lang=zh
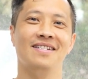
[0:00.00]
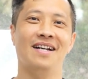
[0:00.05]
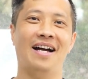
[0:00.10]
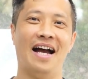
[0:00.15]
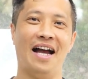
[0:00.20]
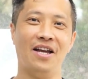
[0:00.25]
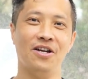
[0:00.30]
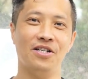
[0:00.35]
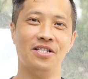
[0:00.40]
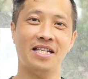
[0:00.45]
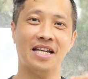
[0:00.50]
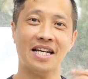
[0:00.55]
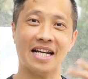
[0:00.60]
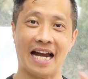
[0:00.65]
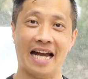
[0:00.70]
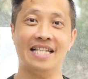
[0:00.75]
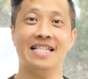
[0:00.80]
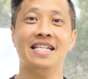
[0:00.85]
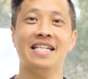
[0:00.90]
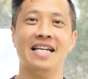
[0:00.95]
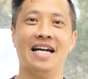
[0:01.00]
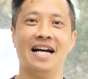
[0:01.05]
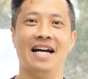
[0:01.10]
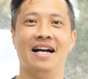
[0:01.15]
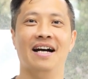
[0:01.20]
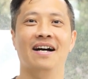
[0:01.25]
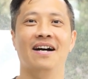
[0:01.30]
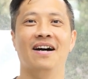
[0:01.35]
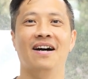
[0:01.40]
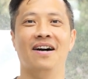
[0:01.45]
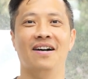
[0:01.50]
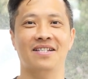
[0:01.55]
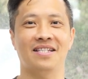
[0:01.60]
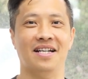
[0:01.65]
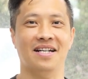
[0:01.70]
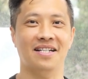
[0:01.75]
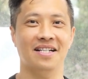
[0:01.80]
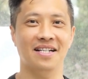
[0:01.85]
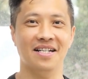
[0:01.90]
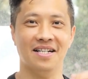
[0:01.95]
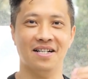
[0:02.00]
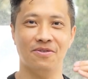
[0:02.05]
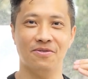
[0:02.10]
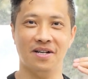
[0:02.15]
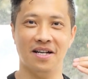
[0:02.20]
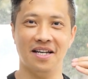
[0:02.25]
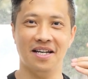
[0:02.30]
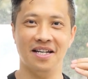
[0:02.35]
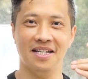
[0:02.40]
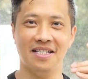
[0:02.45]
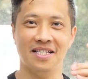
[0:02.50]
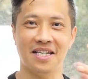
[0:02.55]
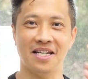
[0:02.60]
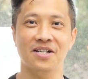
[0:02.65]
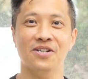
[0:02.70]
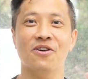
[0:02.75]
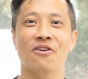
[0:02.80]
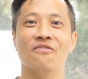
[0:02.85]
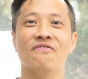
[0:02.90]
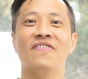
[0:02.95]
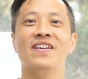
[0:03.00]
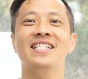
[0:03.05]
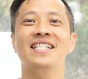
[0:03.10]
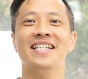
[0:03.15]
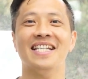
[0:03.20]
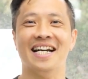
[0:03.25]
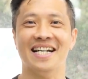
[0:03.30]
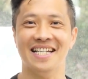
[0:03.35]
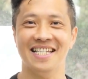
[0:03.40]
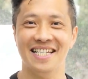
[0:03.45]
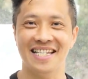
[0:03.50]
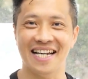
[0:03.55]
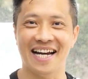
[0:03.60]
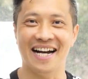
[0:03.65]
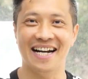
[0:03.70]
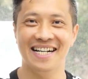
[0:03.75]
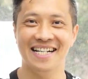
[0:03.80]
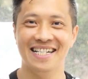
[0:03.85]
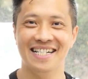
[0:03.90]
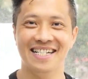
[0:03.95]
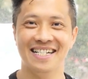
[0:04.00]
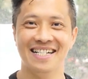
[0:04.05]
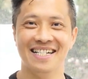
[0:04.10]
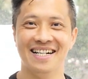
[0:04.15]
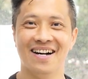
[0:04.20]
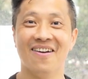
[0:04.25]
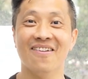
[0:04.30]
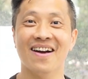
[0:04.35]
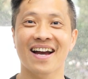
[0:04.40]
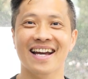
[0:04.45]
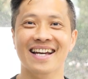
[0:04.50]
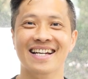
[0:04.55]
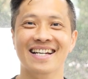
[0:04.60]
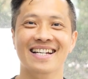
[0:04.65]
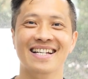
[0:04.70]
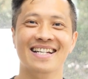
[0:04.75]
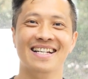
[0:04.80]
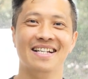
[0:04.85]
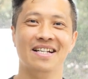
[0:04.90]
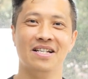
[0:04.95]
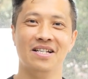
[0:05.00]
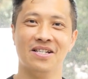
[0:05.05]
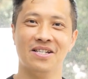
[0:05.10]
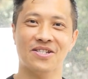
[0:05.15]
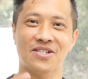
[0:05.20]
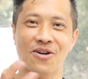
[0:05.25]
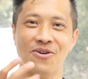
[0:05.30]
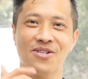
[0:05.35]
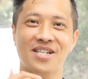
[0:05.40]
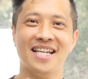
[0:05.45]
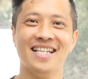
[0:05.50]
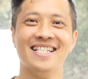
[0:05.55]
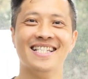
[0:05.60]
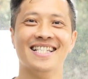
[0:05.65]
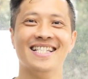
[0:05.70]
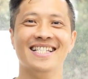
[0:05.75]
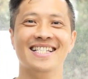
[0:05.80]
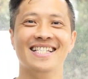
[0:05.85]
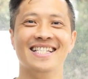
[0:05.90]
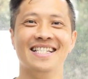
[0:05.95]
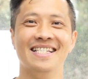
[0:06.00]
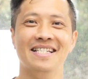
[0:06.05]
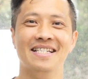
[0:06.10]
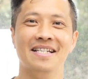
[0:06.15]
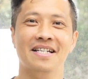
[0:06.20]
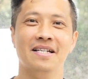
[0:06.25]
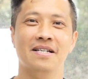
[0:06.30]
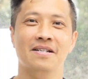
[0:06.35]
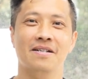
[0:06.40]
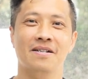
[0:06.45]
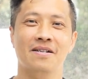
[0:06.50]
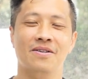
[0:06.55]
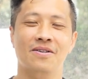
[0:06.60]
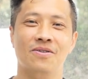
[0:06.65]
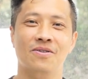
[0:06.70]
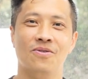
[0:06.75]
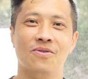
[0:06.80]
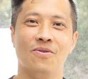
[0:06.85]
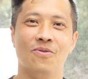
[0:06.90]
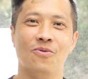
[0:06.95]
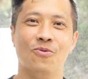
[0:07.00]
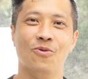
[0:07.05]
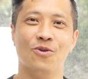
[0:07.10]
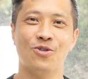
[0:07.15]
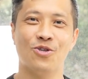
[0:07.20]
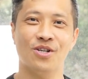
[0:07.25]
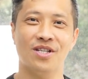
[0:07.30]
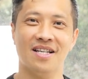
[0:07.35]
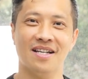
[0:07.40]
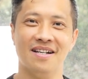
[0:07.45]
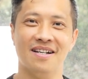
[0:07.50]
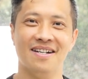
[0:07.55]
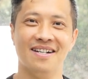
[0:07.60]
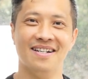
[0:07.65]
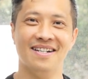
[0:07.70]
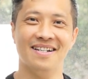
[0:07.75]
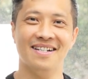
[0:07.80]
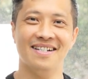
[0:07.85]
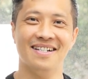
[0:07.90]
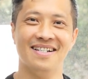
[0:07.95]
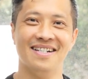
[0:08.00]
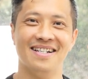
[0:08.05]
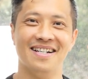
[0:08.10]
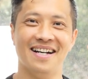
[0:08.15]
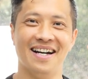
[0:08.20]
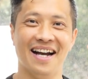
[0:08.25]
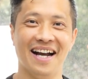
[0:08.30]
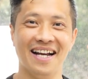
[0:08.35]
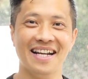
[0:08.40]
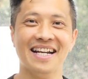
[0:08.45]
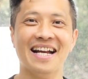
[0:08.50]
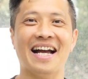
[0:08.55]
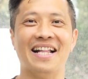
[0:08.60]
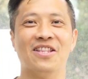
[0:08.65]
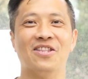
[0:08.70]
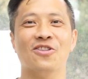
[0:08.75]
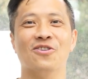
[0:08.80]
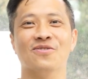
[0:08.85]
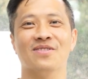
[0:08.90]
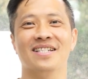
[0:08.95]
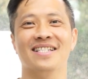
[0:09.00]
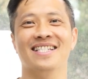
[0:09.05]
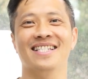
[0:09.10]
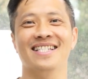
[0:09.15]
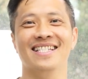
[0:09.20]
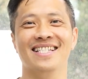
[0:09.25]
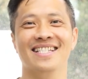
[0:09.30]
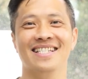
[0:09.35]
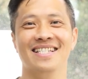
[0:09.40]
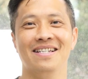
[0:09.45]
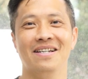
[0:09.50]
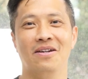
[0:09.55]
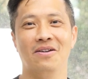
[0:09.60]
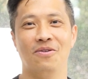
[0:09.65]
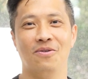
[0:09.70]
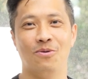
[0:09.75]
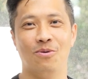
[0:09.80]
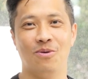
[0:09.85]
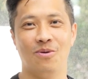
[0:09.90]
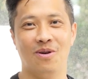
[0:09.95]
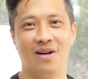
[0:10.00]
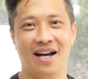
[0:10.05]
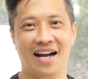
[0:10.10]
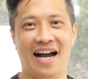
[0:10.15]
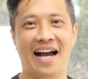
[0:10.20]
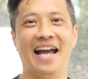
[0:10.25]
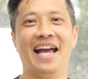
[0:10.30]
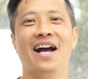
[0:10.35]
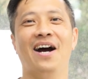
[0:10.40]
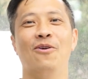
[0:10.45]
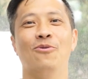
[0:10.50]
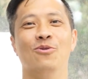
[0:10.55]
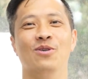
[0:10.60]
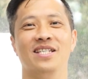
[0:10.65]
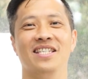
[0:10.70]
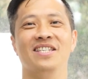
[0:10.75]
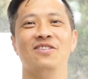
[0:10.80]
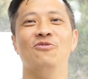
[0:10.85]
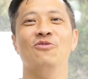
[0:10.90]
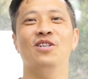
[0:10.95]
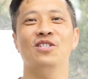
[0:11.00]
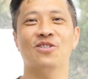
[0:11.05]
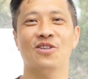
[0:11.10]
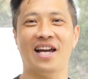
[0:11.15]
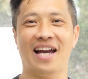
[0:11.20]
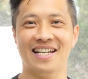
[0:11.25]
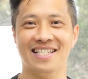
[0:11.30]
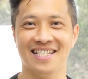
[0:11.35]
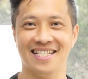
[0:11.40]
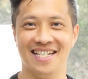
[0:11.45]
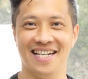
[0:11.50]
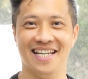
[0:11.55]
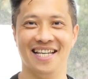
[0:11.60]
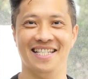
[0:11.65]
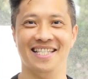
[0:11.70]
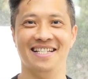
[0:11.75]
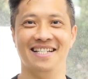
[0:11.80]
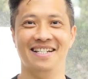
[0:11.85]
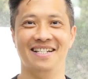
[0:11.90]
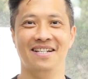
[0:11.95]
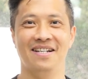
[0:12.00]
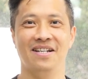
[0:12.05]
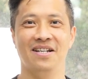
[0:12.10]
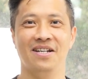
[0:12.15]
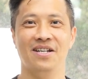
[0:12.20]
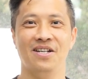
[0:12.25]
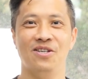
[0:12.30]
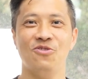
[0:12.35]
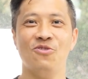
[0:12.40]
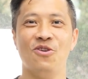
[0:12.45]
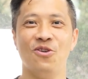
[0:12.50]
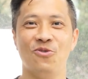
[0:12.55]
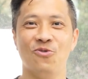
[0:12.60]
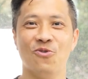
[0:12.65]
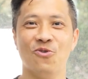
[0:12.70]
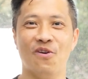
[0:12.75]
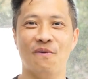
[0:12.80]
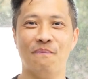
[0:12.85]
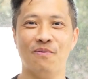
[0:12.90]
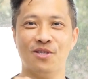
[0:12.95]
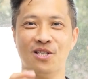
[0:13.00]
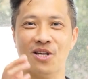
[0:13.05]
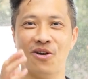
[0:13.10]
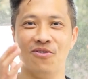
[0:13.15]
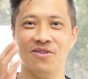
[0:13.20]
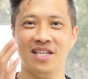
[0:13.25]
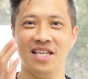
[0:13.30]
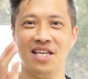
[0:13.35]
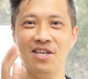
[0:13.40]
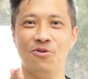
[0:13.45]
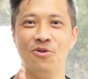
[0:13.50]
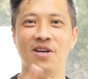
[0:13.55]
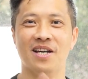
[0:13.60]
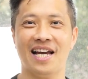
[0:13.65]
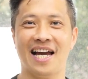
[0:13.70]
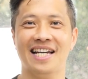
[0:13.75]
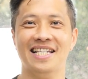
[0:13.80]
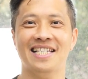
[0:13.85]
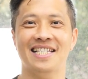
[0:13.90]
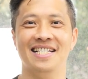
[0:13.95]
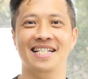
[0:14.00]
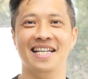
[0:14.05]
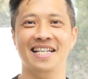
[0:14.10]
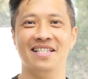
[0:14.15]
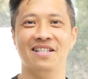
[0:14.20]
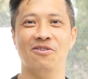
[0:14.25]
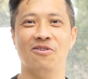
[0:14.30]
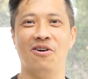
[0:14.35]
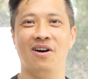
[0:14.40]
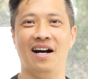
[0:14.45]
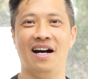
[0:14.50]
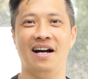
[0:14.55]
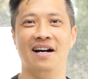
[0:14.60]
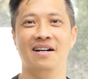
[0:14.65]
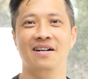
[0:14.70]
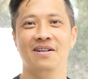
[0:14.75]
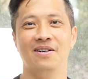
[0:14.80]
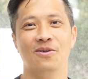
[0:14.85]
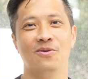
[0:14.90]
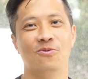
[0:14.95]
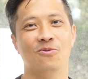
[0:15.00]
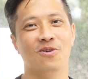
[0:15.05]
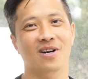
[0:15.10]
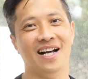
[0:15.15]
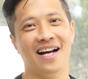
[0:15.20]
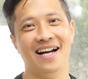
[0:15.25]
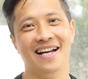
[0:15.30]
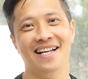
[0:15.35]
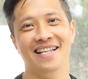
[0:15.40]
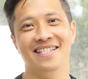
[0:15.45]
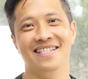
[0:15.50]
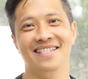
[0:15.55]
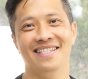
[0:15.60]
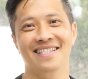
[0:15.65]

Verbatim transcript: 还有一些感想啊，啊，想跟各位车友分享一下。OK，首先是我觉得很感动的是，还好我一月就开始练了。因为如果不从一月开始练的话，我看，